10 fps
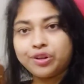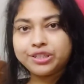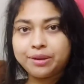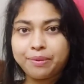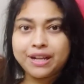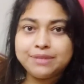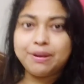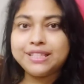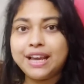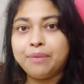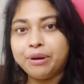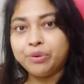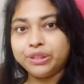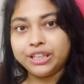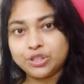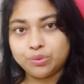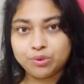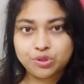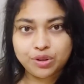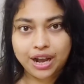দশটা পাঁচ বাজে আমার ওদিকে
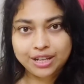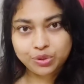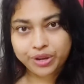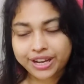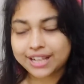সমস্ত কাজ হয়ে